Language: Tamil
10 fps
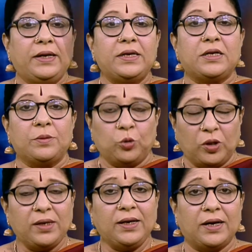இன்று
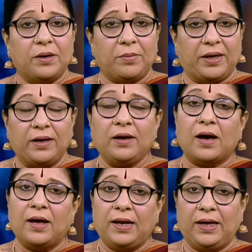புதன்கிழமை
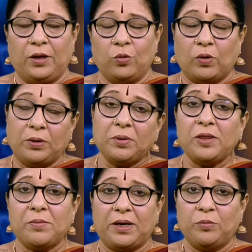காலை
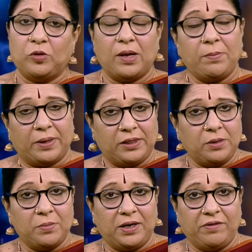ஒன்பது மணி முதல்
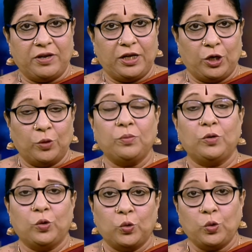பத்து மணி வரையிலும்
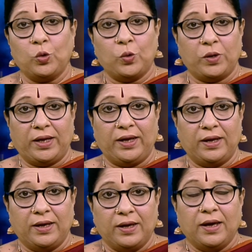குருஹோரை
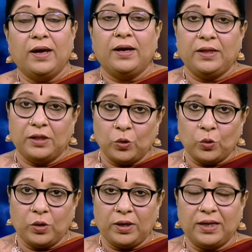இந்த
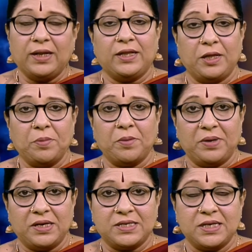ஹோரையில்
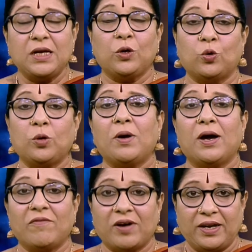தீபமேற்றி குரு
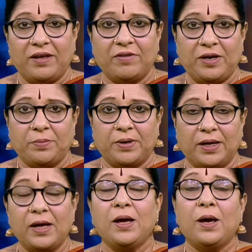பகவானை
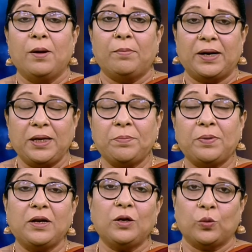வழிபட
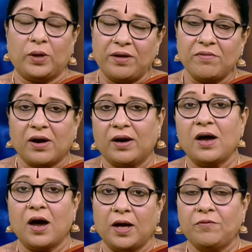படிப்பில்
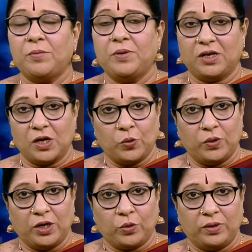குறைவாக ஆர்வம்
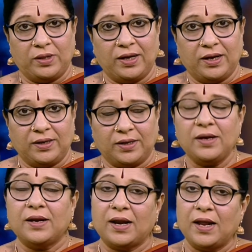இருக்கக்கூடிய
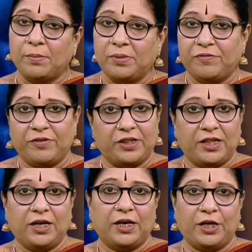குழந்தைகளுக்கு நல்ல
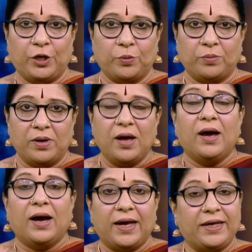அபிவிருத்தி கிடைக்கும்
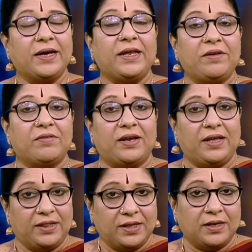
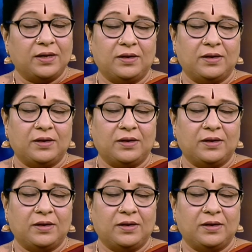ஹயக்ரீவரை இந்த